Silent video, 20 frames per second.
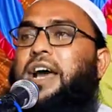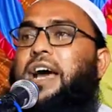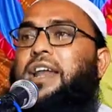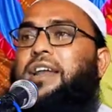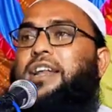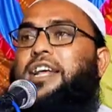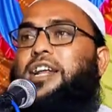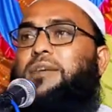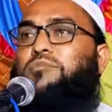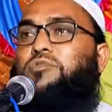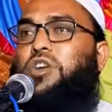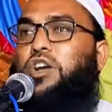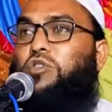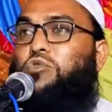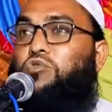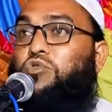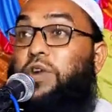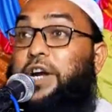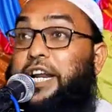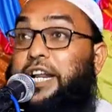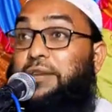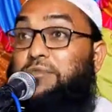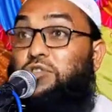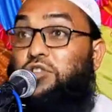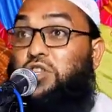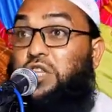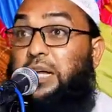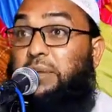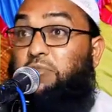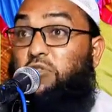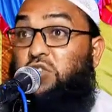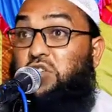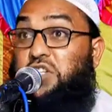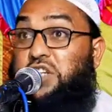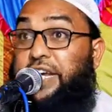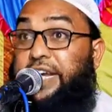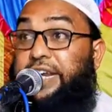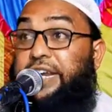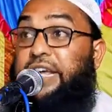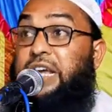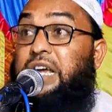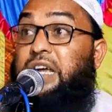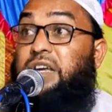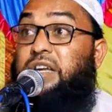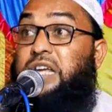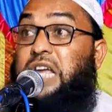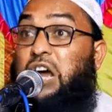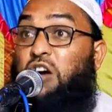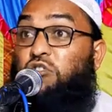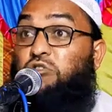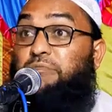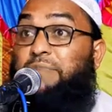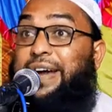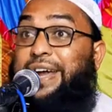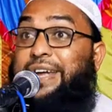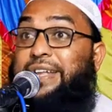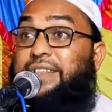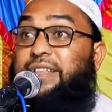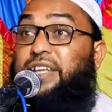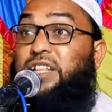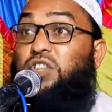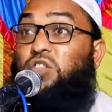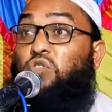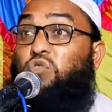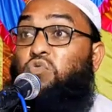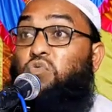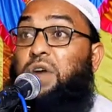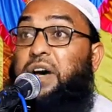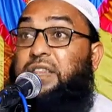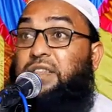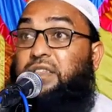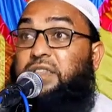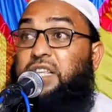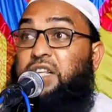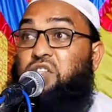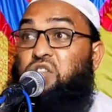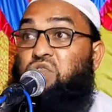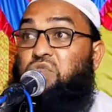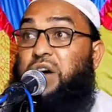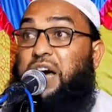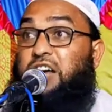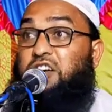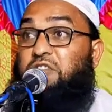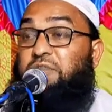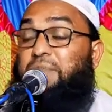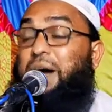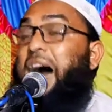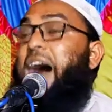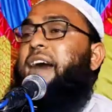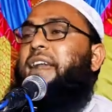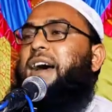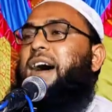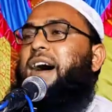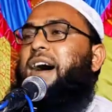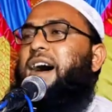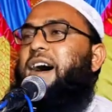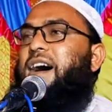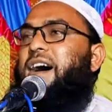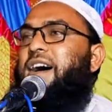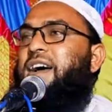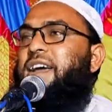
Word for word: আল্লাহ রাবুল কোরআনের মধ্যে বলছেন ইয়াউমাইদিন তুহাদ্দিসু আখবারাহা